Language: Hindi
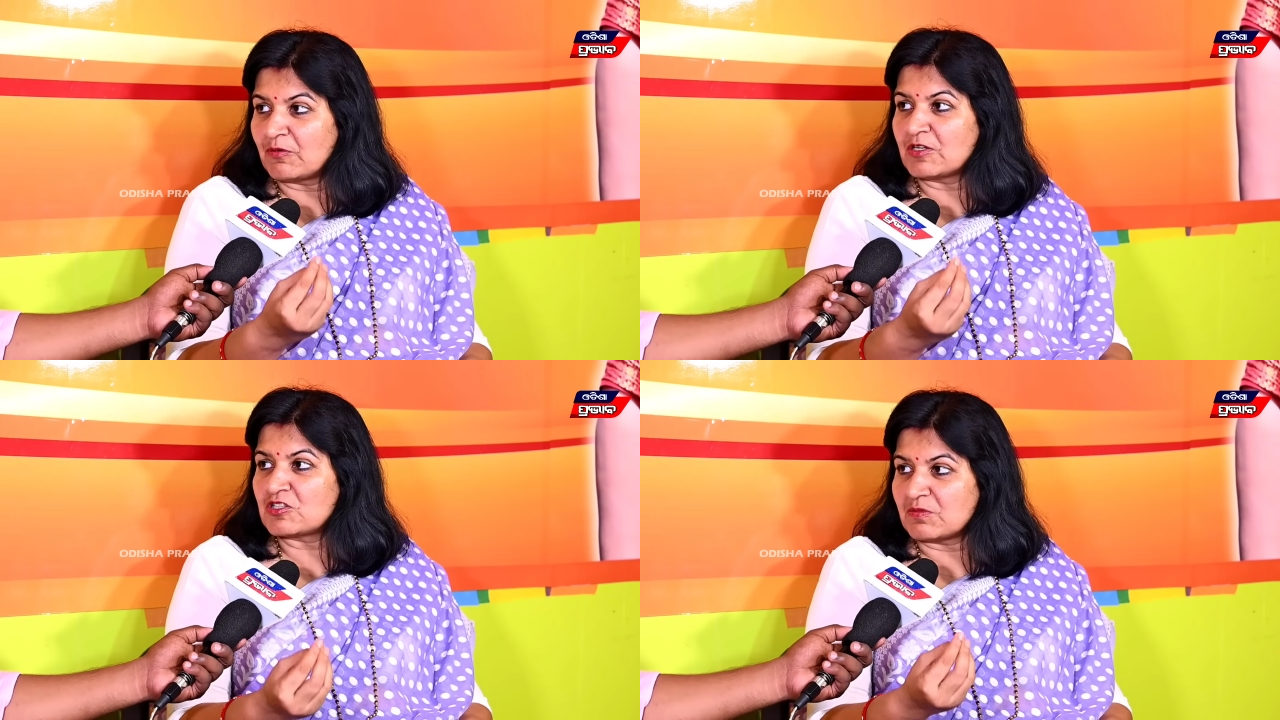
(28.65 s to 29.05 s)

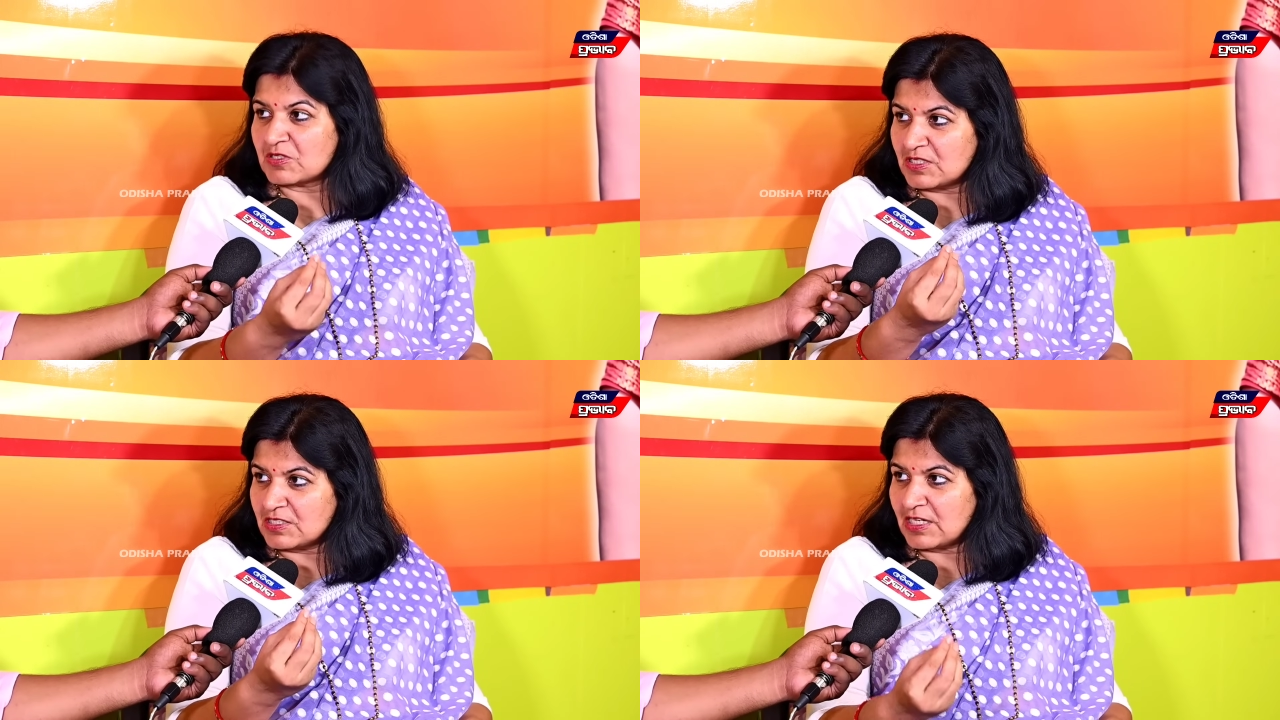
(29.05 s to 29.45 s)
आप
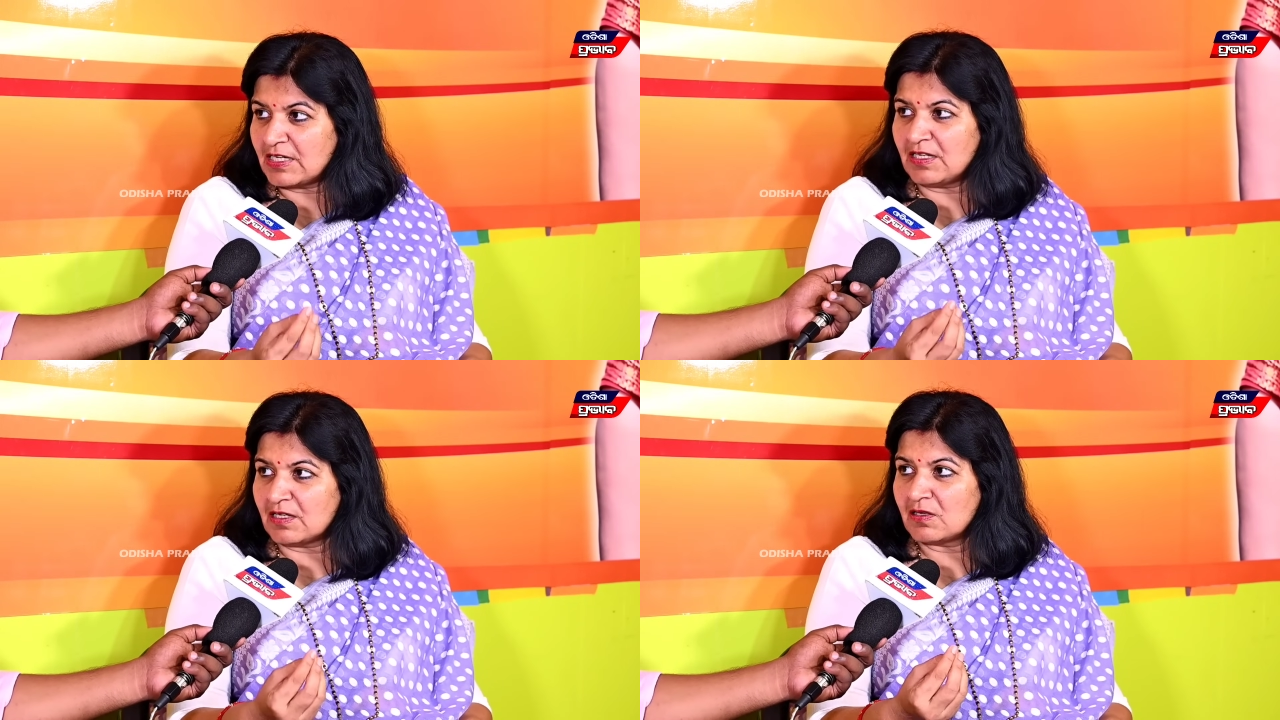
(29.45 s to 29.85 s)
समस्ते
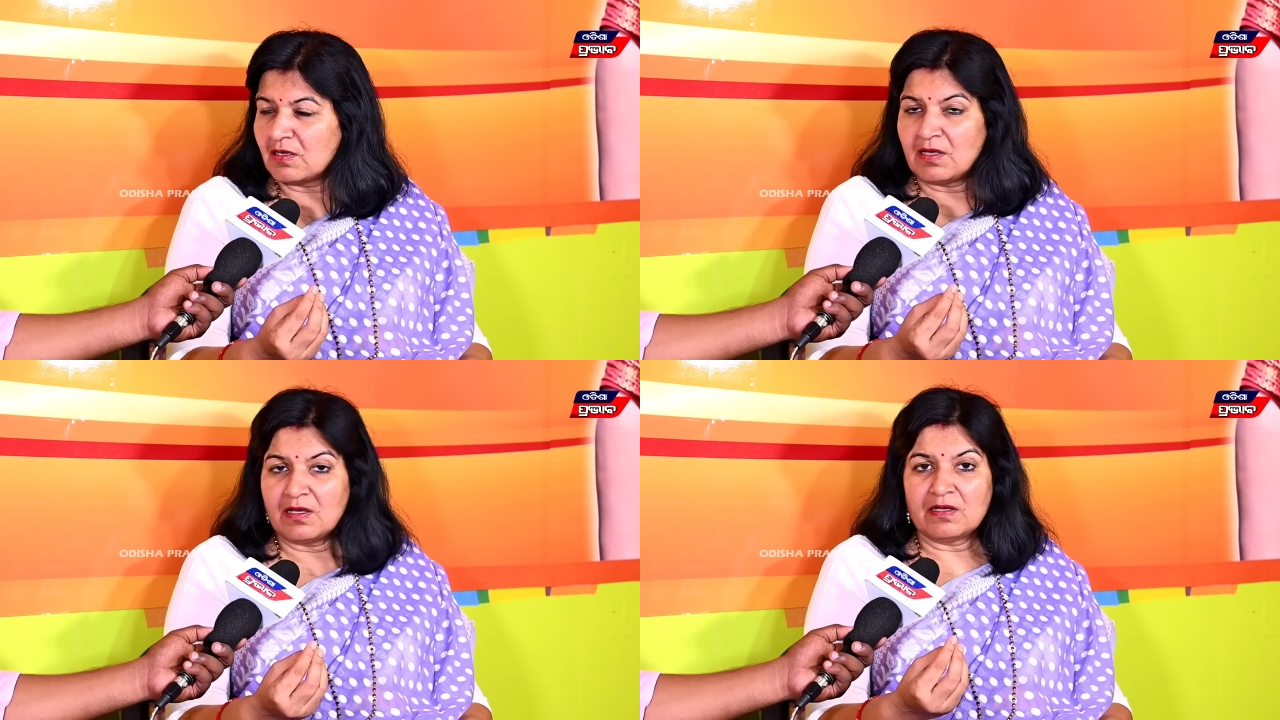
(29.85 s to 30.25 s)
लें
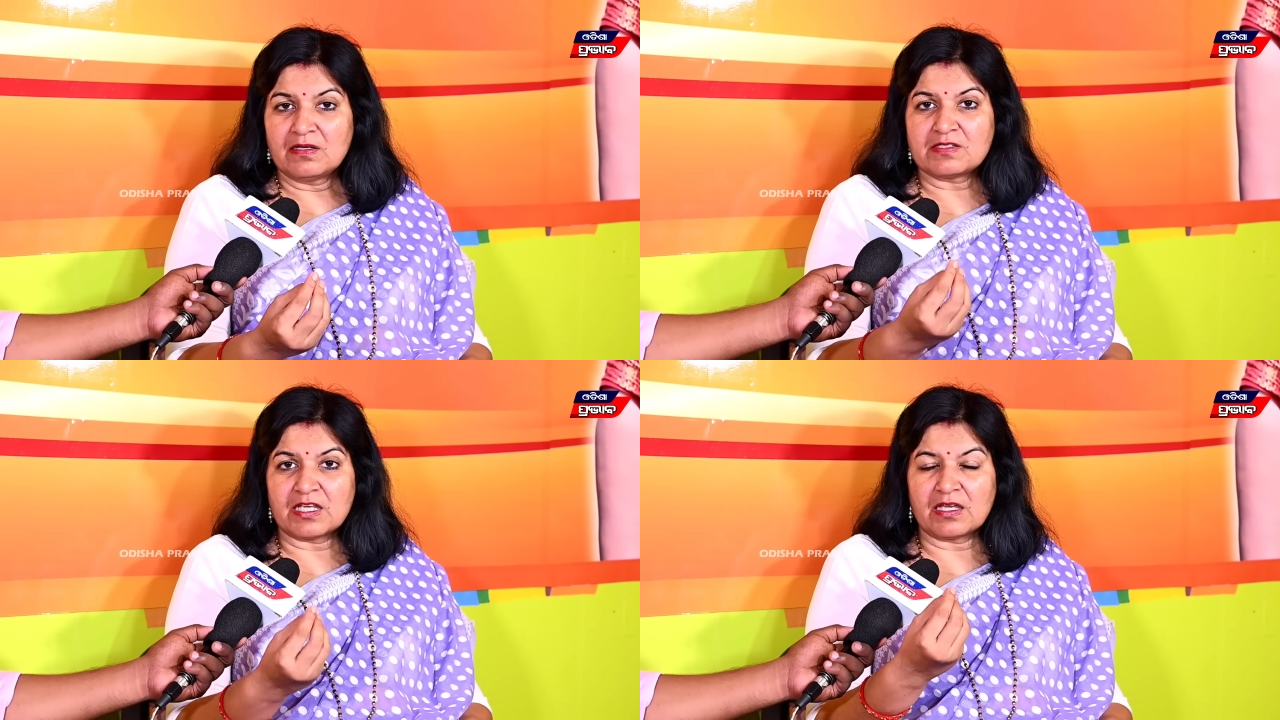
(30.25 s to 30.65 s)

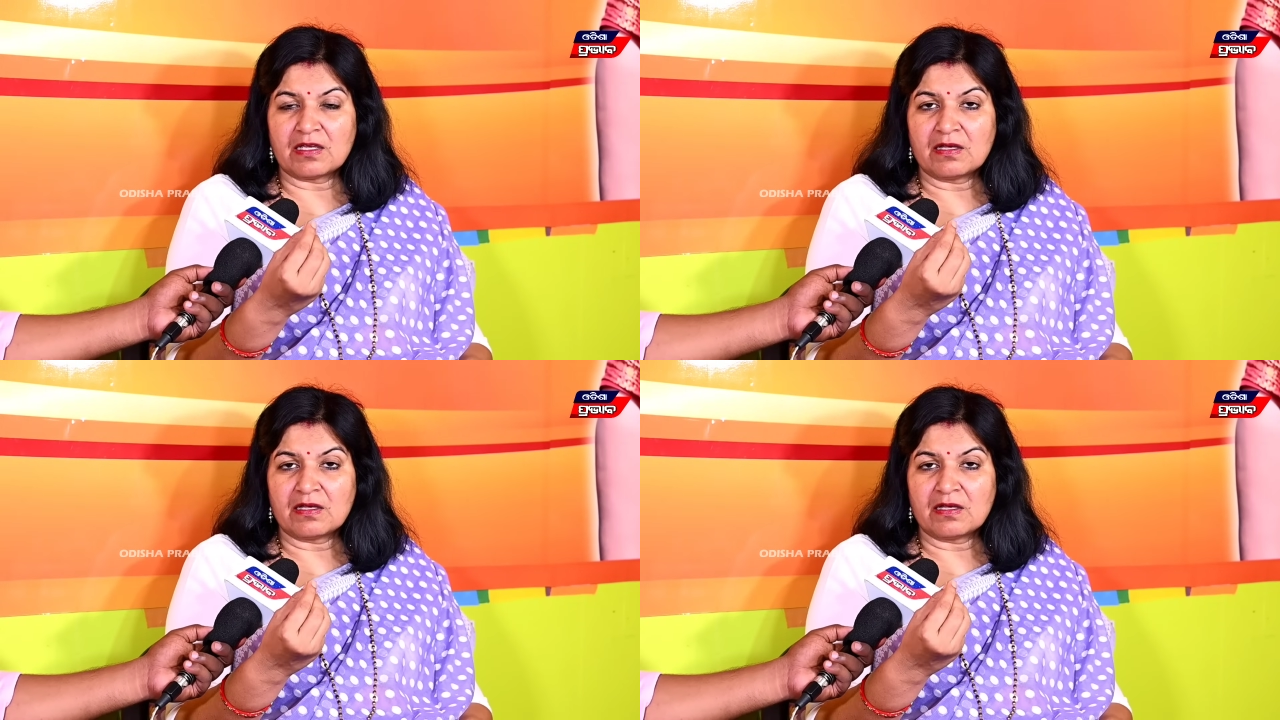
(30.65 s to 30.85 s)
से